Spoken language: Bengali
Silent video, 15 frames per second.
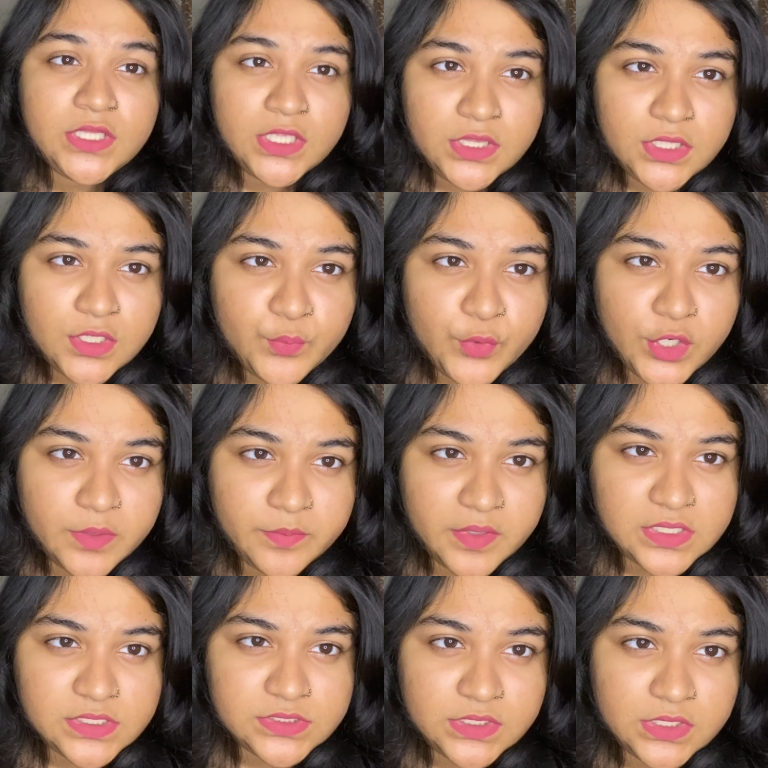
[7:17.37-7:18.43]
তিন দিন পর আমি
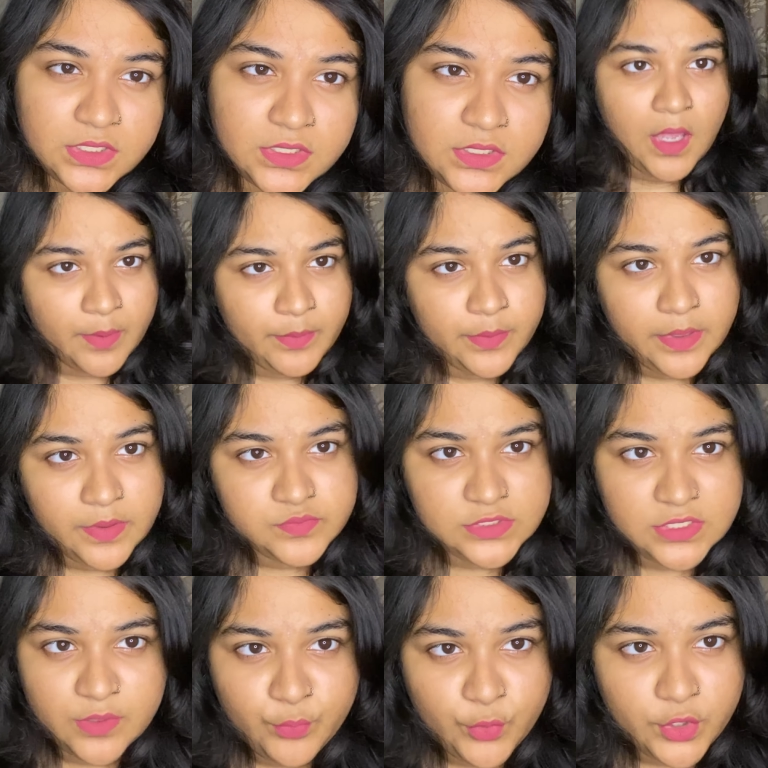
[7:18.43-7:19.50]
আসছি আমি
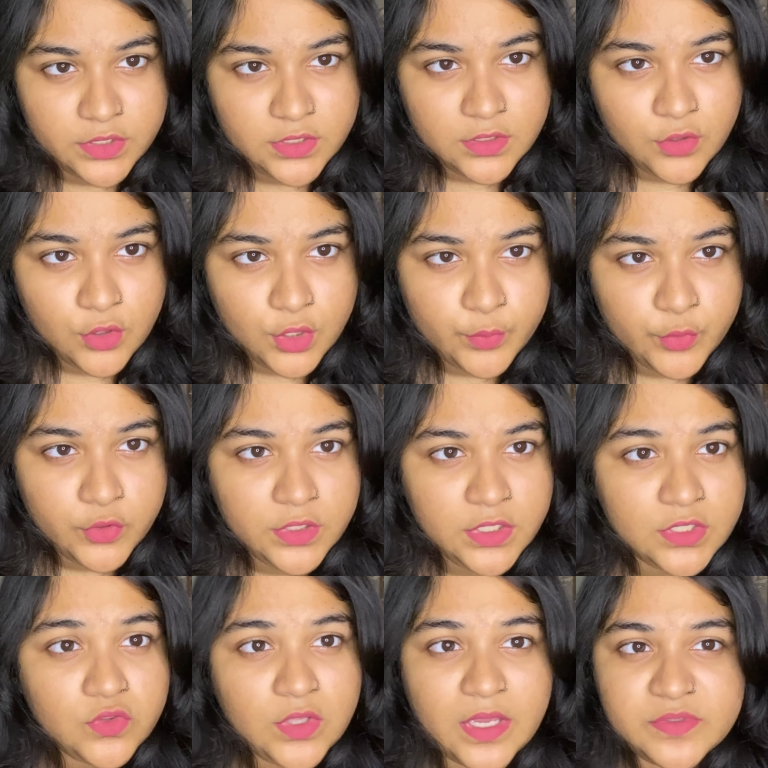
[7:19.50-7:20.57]
ভাবছিলাম পরের দিন করব
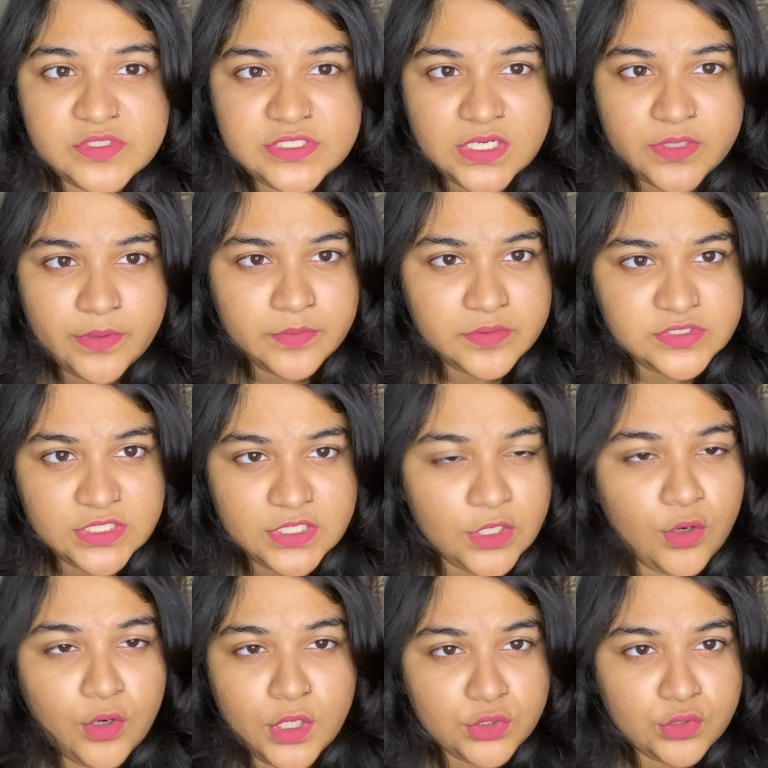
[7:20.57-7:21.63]
কিন্তু আমি যেটা ভাবি সেটা
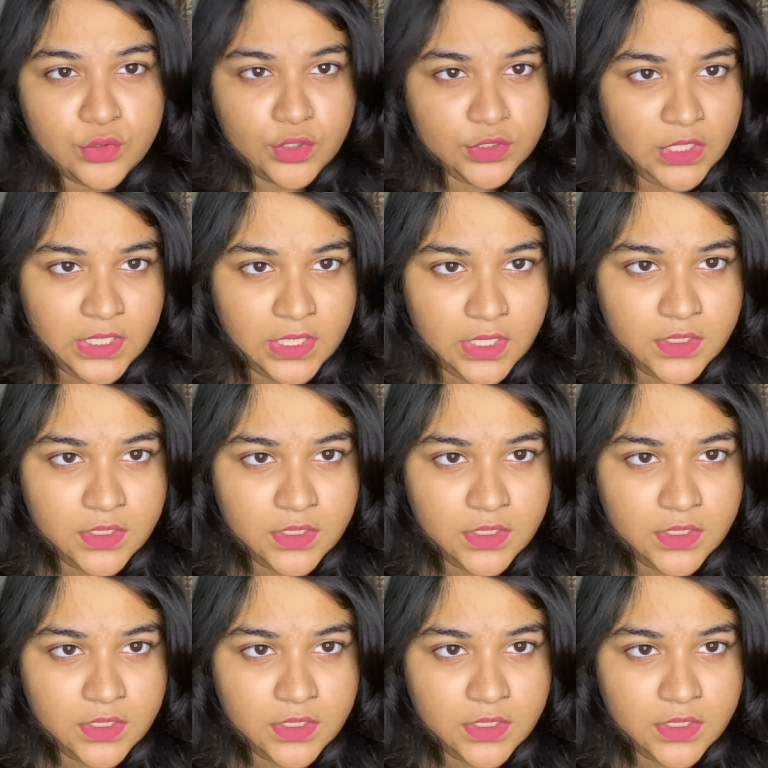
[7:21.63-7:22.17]
হওয়ার তো কথা না